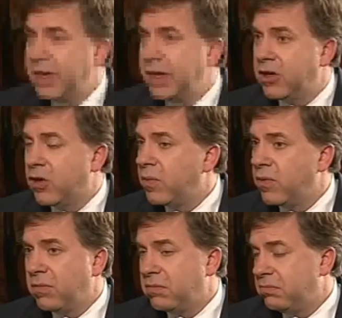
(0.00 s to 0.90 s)
Y
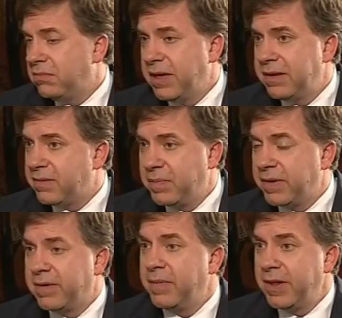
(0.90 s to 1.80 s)
como es
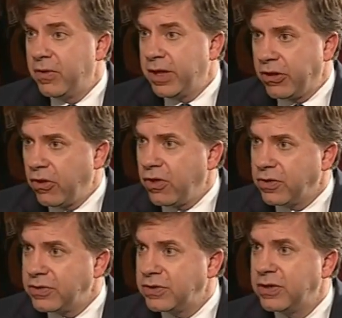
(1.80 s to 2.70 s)
percibido de
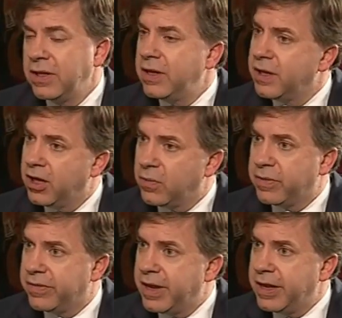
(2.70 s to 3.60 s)
todos, que el
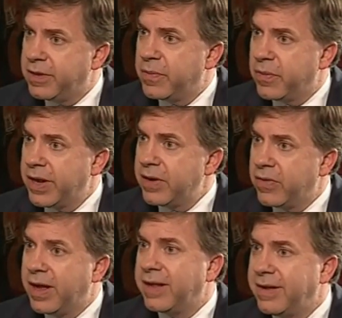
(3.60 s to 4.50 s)
presidente
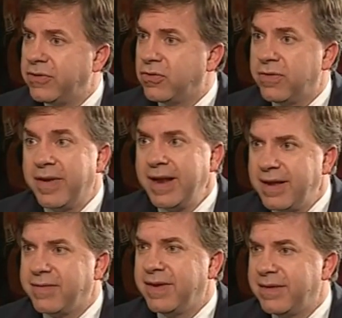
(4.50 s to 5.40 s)
Moreno ha dicho
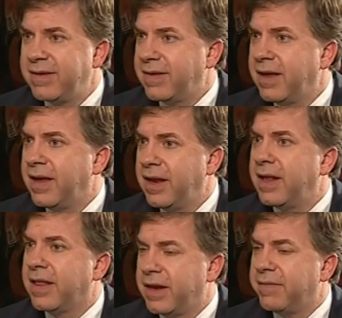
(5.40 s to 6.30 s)
varias veces que
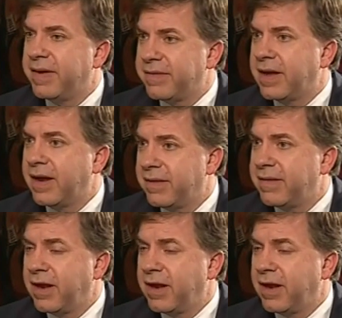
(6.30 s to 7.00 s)
quiere refrescar las